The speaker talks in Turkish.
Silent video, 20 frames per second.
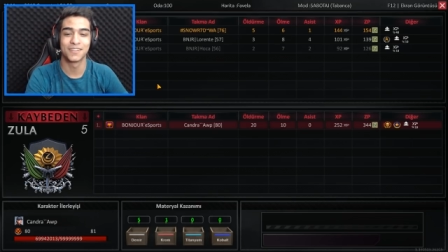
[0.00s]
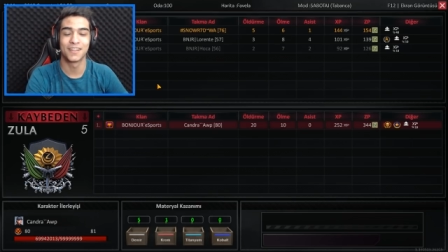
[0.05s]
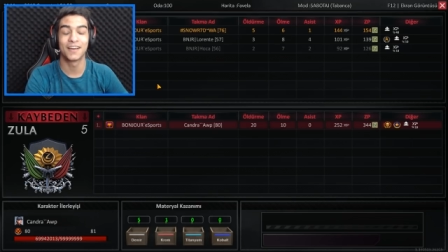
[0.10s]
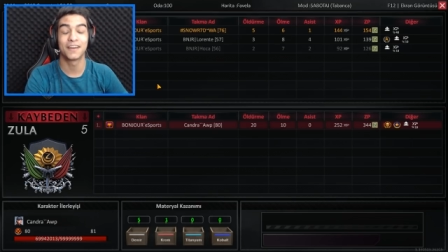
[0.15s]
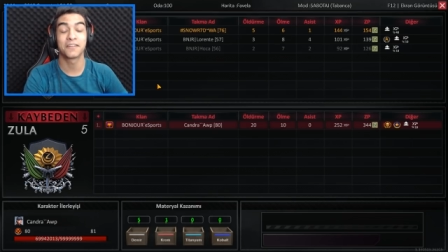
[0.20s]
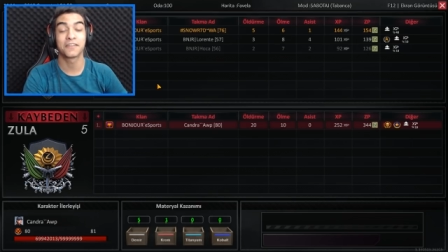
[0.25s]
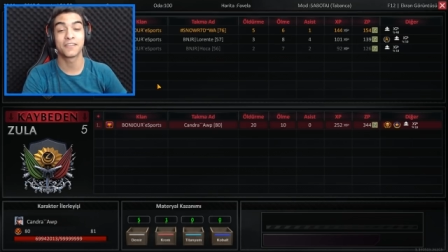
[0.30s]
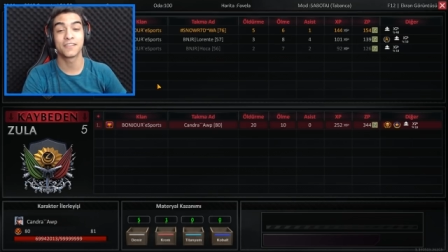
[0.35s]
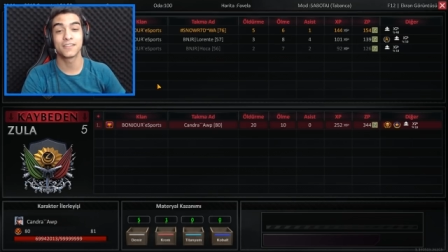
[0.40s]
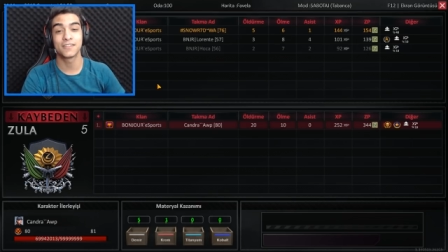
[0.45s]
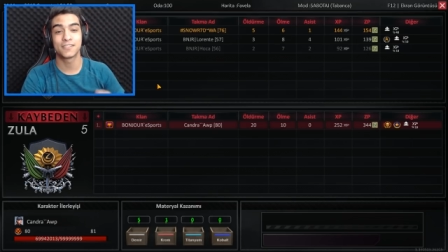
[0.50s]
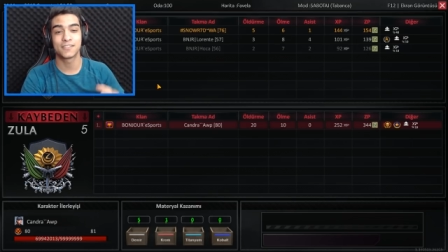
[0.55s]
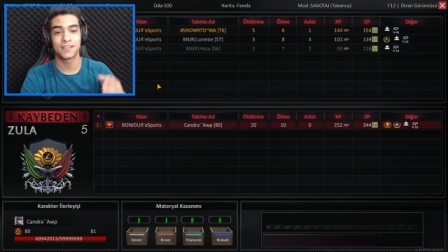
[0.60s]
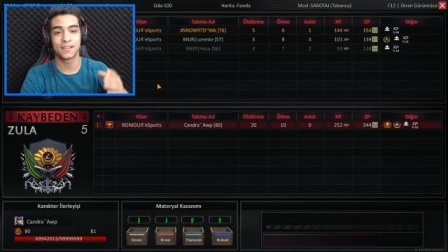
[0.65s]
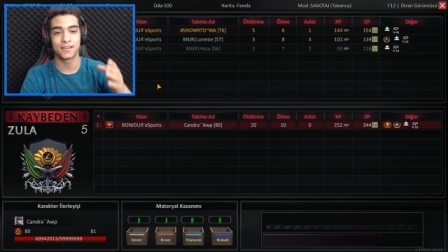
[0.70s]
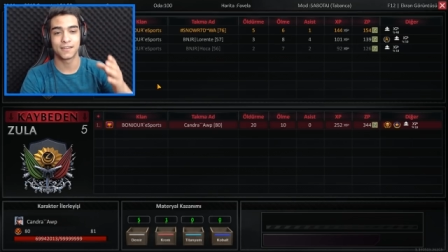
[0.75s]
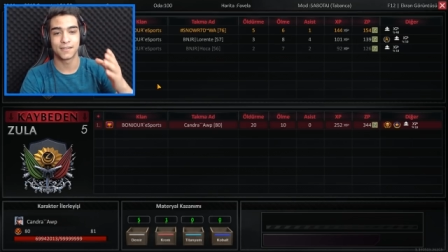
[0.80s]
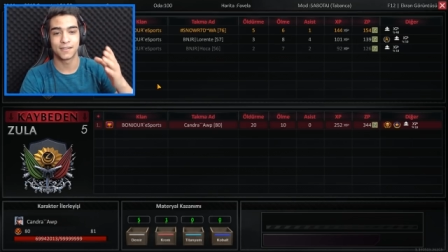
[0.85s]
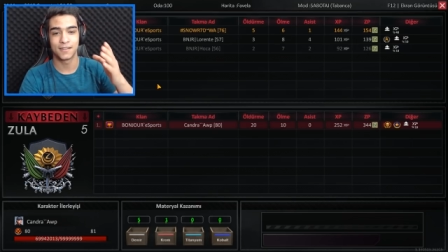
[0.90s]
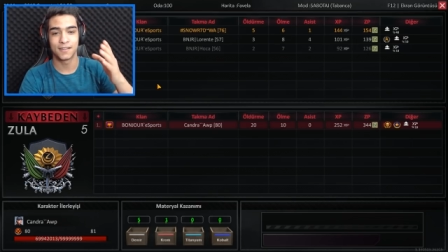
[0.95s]

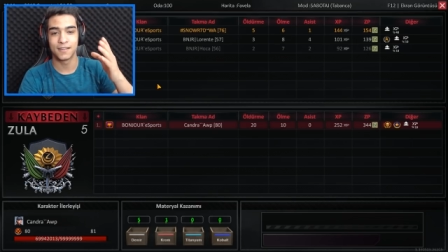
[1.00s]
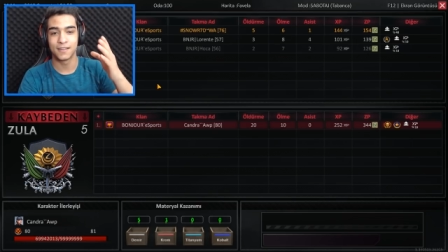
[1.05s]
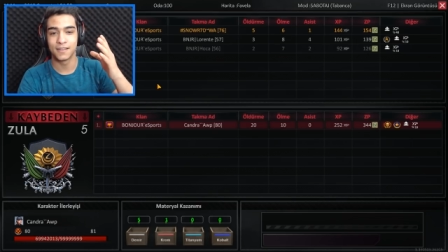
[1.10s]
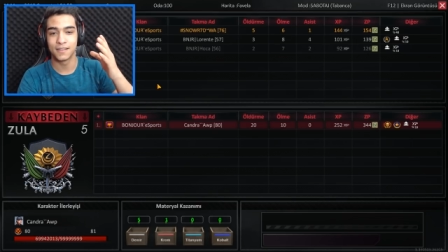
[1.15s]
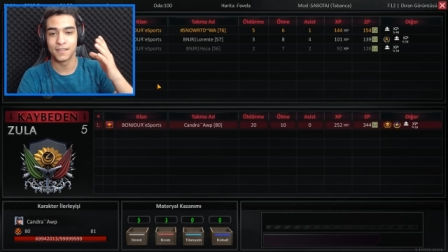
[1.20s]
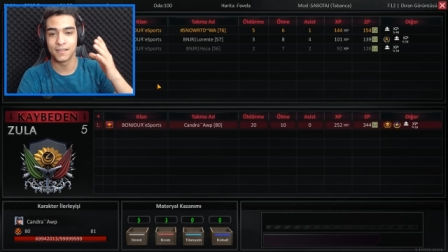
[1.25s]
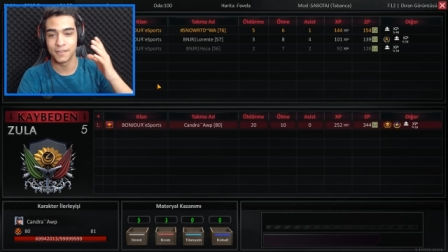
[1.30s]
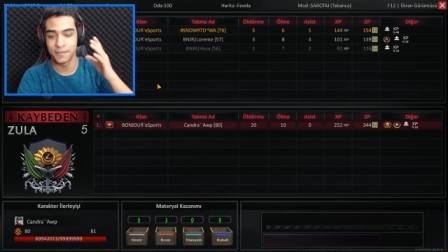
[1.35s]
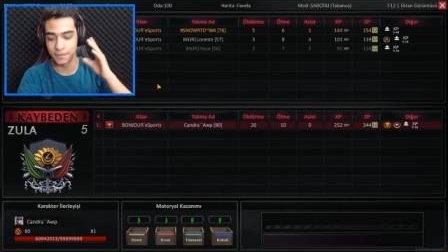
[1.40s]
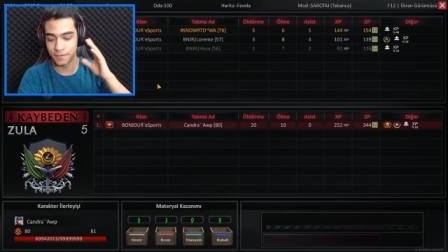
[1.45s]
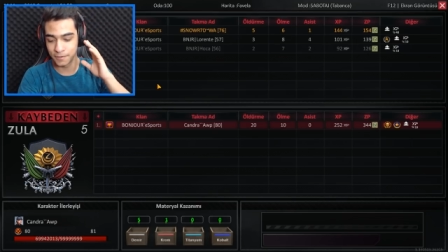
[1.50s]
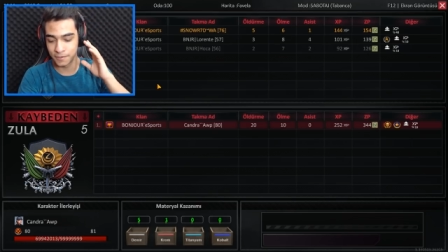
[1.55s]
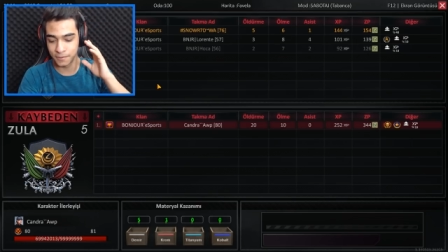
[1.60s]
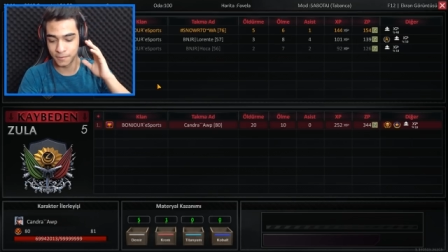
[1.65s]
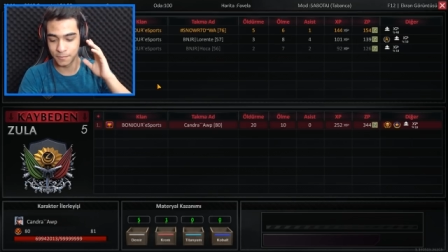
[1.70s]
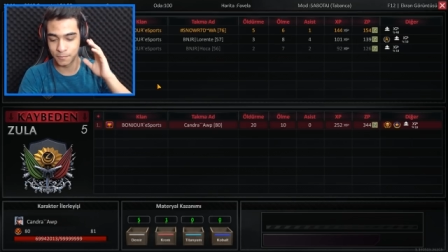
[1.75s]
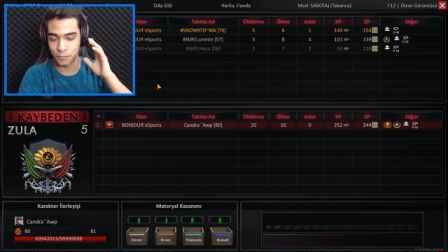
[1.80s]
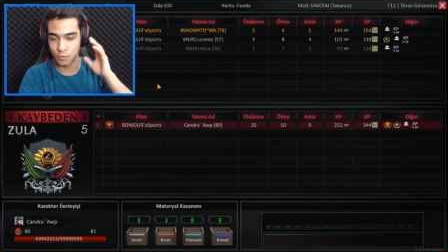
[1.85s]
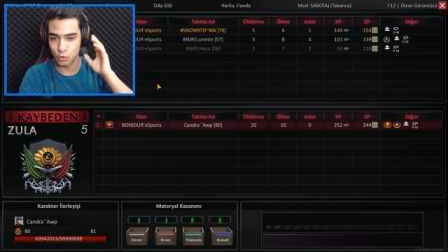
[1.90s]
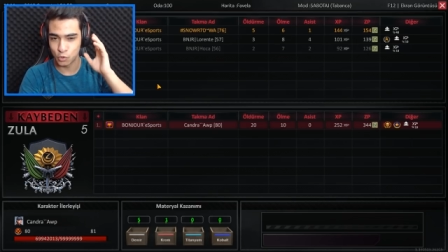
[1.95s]
Arkadaşlar ee,
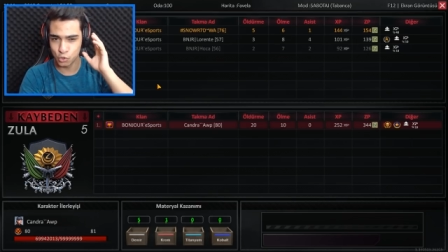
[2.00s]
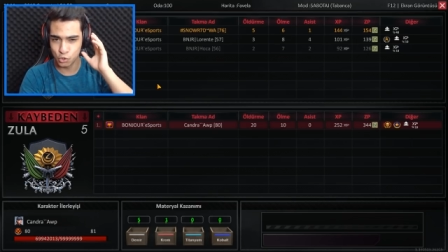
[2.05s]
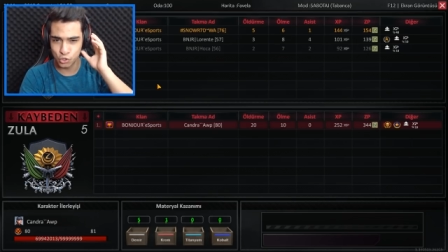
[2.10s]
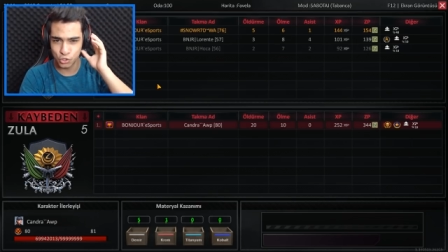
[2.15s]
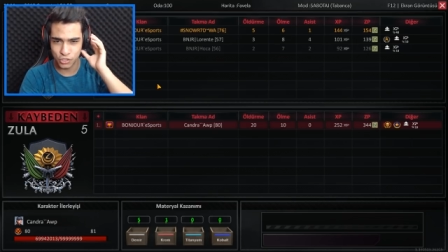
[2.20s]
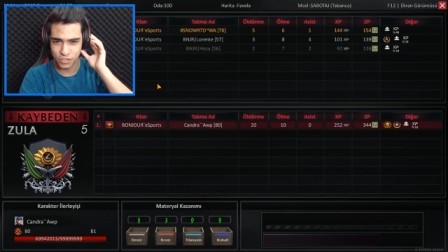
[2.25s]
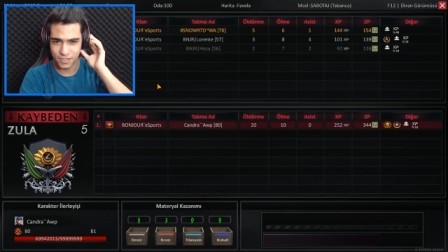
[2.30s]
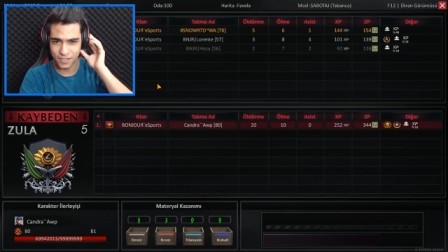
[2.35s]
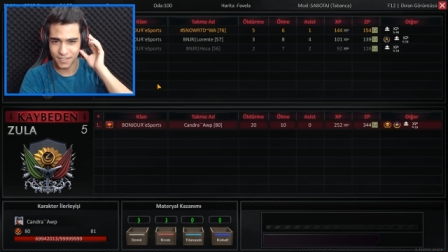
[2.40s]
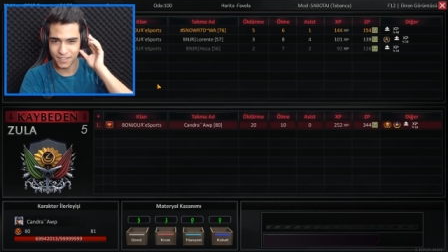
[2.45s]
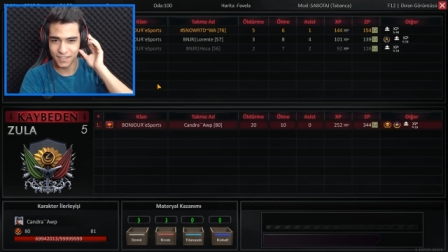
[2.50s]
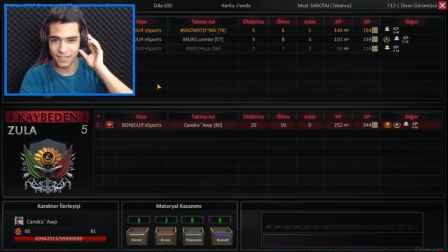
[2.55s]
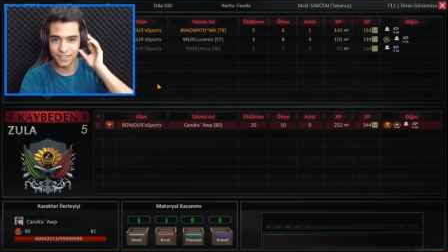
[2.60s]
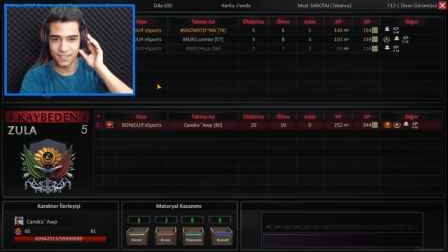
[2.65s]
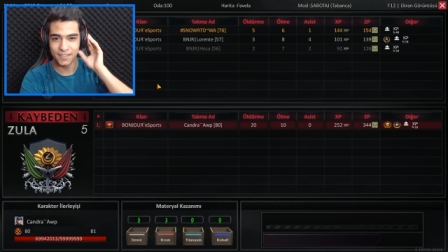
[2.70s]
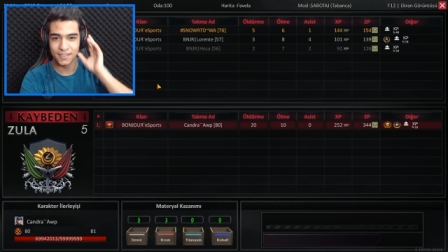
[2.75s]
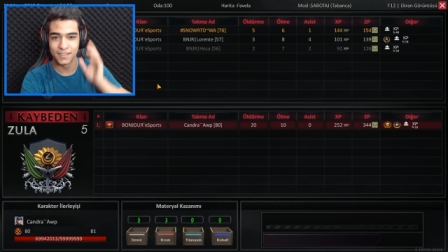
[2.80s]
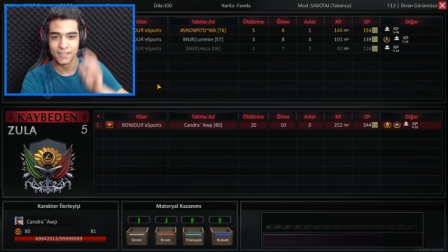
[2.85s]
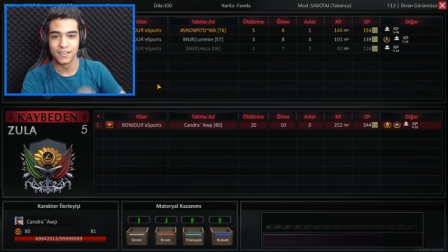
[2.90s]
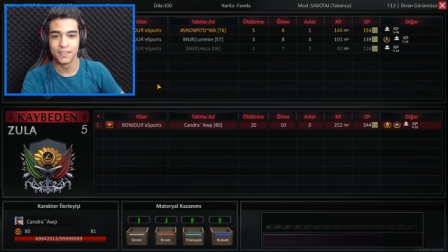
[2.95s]
Bozcur klanı